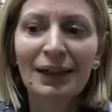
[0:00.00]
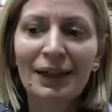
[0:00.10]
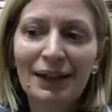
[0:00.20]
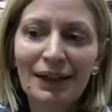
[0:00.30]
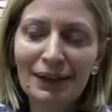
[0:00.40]

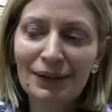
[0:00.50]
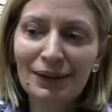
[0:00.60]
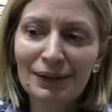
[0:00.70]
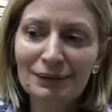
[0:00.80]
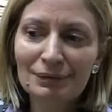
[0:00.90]

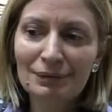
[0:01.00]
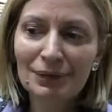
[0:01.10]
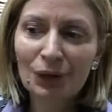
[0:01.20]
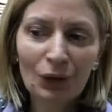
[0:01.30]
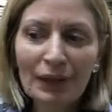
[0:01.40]
Eh,
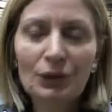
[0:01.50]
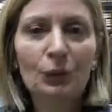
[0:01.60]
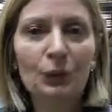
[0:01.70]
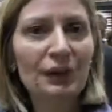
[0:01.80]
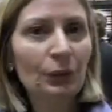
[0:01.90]
io ho letto
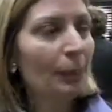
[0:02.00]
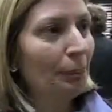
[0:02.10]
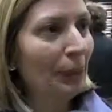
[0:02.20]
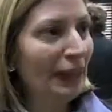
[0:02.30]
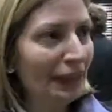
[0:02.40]
questo
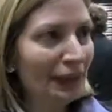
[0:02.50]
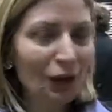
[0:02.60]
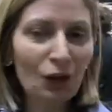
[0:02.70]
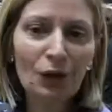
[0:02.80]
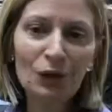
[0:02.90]

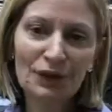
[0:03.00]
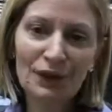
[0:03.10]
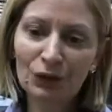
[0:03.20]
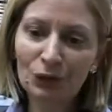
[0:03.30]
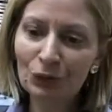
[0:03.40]
appello, è
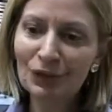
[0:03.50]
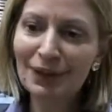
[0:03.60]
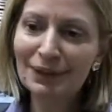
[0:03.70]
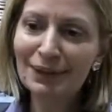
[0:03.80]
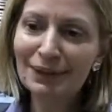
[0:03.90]
scritto in tutte
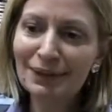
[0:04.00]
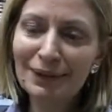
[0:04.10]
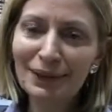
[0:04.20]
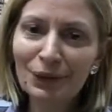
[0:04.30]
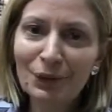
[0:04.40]
le
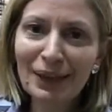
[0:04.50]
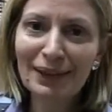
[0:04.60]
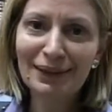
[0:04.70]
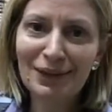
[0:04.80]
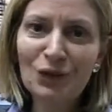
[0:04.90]
lingue,
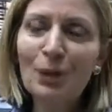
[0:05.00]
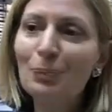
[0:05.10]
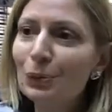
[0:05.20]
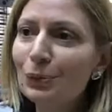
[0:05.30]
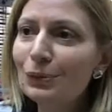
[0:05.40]
che dice
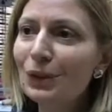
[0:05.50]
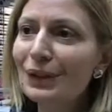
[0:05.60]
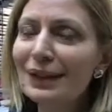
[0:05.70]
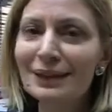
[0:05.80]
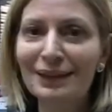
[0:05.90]
appunto
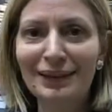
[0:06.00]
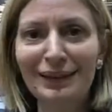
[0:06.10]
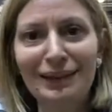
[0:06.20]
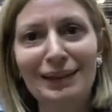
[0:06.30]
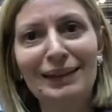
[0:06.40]

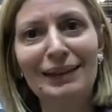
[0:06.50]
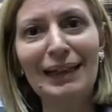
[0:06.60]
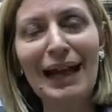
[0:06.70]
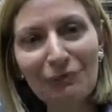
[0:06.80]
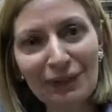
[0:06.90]
eh,
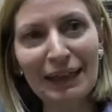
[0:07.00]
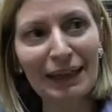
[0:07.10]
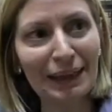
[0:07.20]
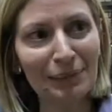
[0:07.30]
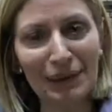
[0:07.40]

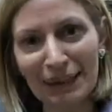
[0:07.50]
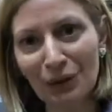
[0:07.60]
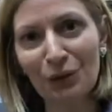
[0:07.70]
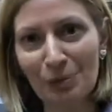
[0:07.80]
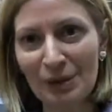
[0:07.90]
l'Africa cammina
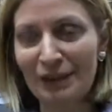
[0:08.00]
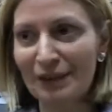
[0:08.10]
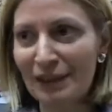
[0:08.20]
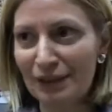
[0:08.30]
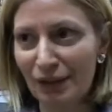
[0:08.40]
con i piedi
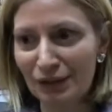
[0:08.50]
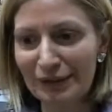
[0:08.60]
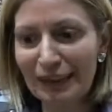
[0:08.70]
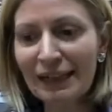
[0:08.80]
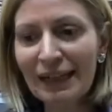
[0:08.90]
delle
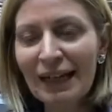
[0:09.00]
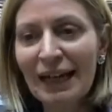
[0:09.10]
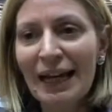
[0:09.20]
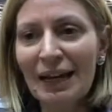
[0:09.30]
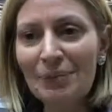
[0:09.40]
donne
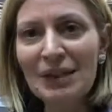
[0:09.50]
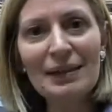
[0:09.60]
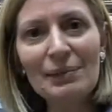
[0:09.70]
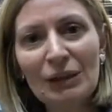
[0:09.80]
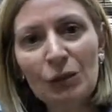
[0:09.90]
e mi è
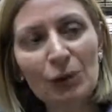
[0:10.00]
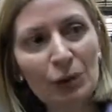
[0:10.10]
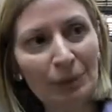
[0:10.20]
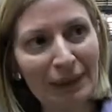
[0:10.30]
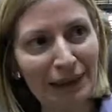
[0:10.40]
sembrato
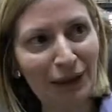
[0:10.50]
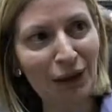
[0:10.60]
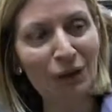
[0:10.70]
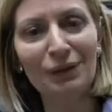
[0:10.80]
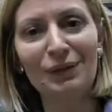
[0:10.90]
molto
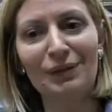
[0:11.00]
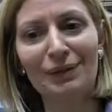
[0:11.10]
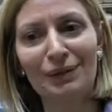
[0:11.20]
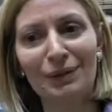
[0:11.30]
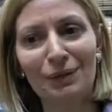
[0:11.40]
bello,
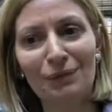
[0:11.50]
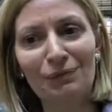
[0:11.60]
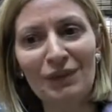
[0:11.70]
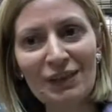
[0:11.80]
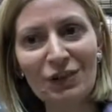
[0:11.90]
eh,
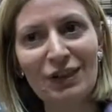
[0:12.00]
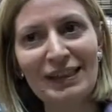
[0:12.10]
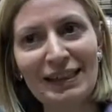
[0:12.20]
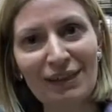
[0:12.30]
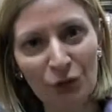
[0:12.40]
visto che
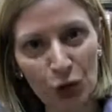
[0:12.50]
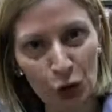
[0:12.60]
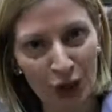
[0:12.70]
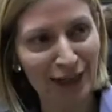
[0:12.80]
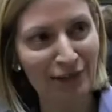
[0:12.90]
si
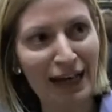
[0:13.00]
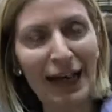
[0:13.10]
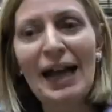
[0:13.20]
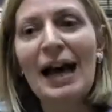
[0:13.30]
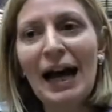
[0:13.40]
rivolgeva
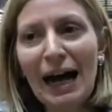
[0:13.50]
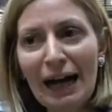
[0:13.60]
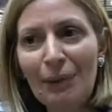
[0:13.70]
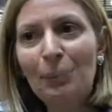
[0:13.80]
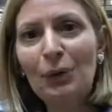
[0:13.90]

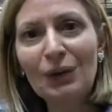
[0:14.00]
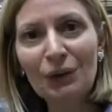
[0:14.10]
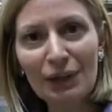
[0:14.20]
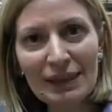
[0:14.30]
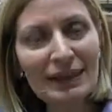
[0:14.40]
a
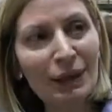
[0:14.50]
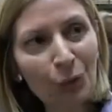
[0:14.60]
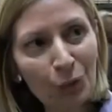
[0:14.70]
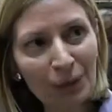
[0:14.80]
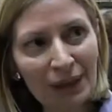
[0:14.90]
protagoniste
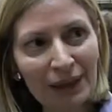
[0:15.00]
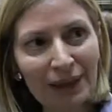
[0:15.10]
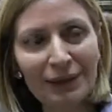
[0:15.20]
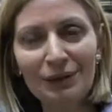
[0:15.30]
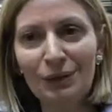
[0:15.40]

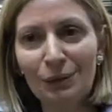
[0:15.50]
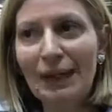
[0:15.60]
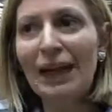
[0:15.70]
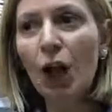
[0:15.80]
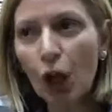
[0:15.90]
umili di
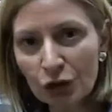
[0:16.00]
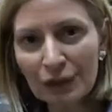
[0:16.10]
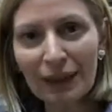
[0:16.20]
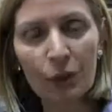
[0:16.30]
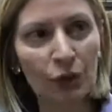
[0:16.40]
una
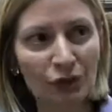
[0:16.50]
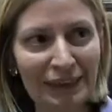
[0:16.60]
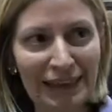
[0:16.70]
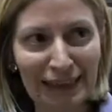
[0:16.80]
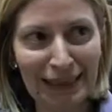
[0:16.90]
lotta
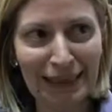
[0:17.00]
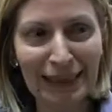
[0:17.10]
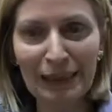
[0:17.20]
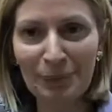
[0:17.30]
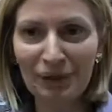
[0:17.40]
quotidiana
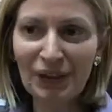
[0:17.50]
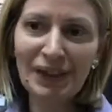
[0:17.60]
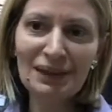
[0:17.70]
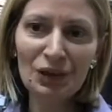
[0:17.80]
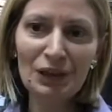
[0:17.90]
alla
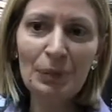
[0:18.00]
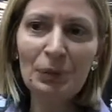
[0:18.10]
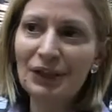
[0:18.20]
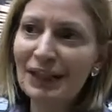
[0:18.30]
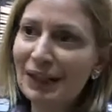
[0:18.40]
prevaricazione del
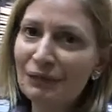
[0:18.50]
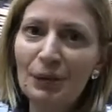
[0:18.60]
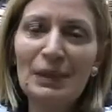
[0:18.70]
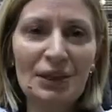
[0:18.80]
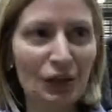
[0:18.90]
potere e
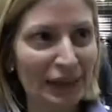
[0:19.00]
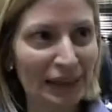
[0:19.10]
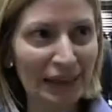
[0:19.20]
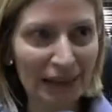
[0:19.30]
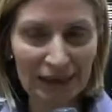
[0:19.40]
all'affermazione
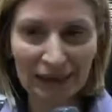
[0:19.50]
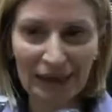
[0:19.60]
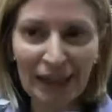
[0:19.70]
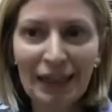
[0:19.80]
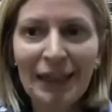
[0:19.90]
dei
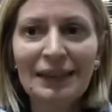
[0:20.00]
diritti,